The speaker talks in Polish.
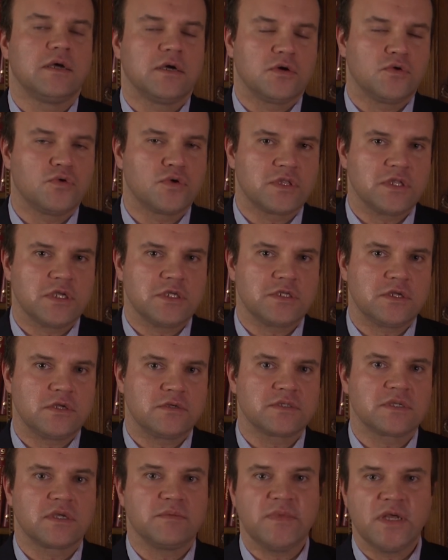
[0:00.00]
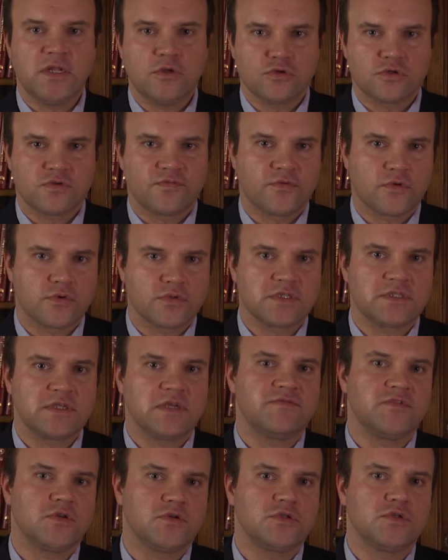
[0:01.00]
Górny Śląsk mieli już wkrótce
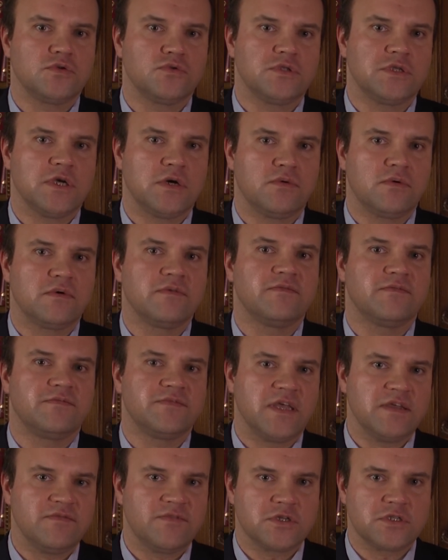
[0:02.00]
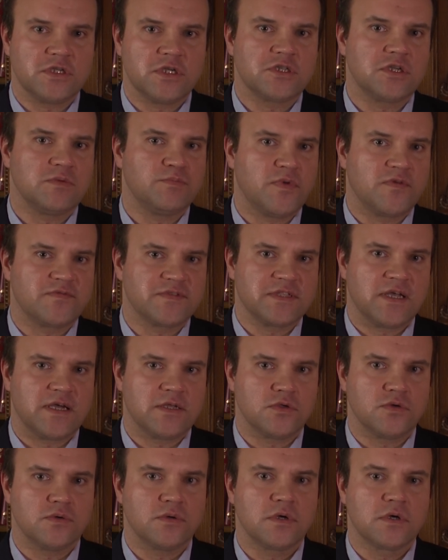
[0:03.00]
wziąć udział w najważniejszym
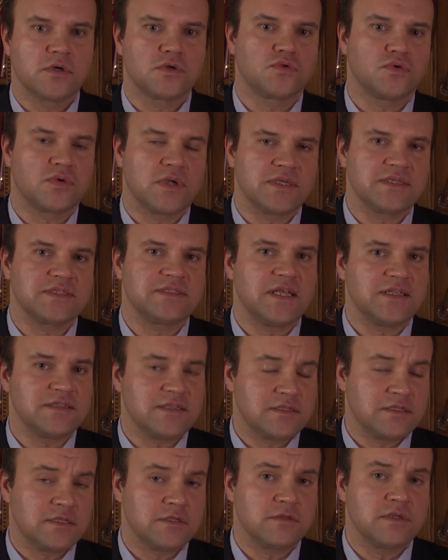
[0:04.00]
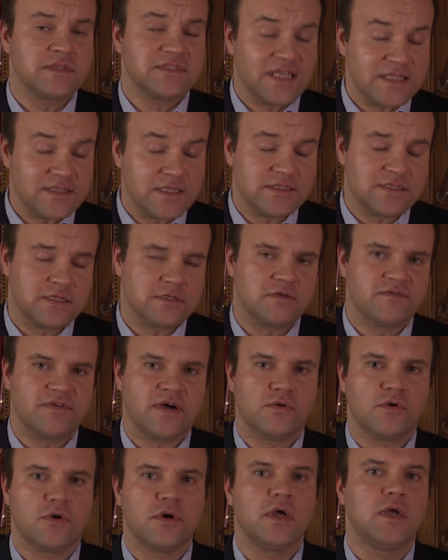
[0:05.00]
powstaniu, które
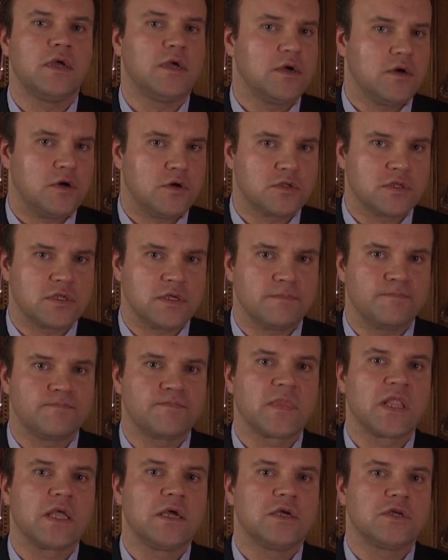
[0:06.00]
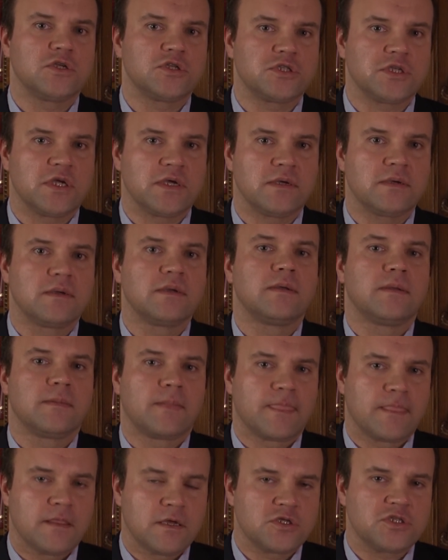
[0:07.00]
zadecydowało o tym, że
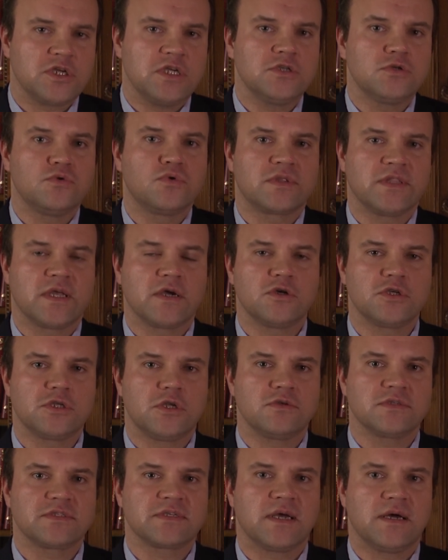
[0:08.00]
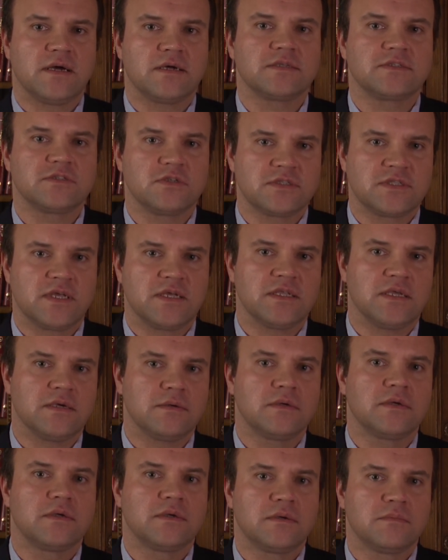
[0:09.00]
część Górnego Śląska zostanie
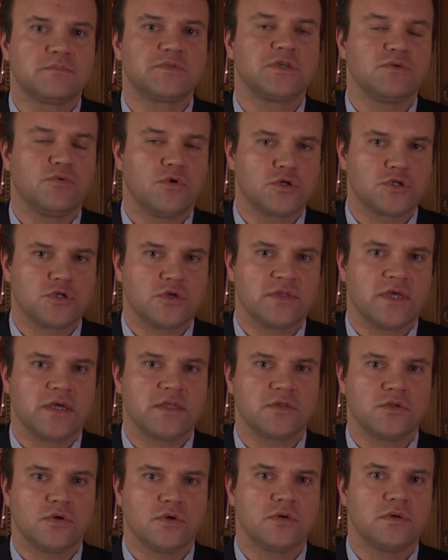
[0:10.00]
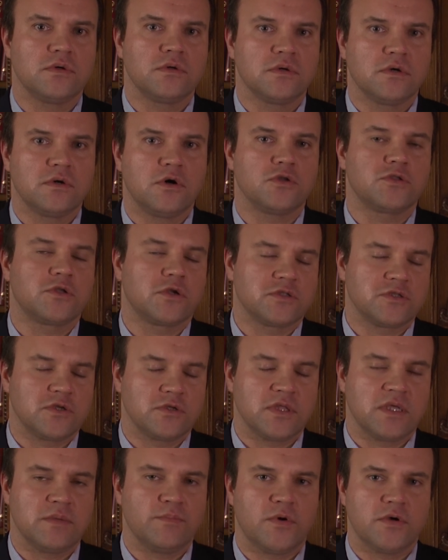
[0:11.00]
przyłączona do
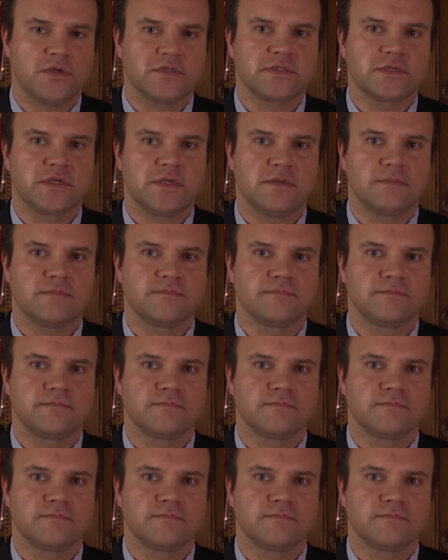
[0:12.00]
odrodzonej Polski.